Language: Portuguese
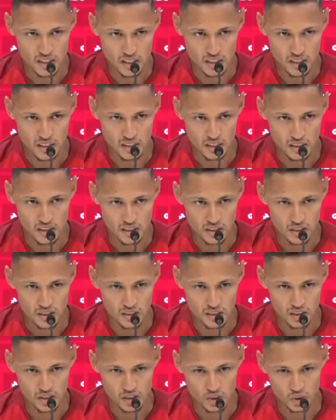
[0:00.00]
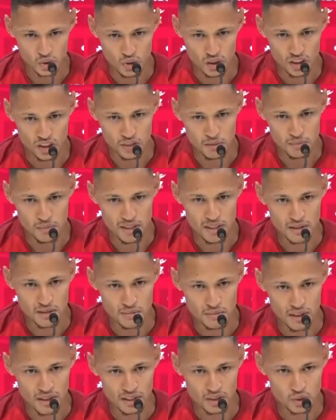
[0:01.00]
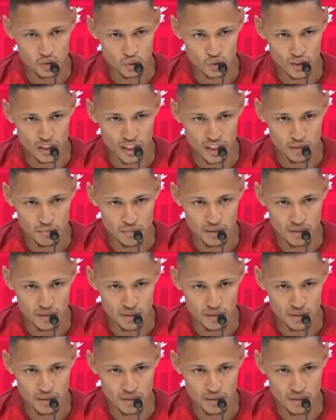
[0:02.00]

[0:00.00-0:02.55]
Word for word: e estou aqui para ajudar,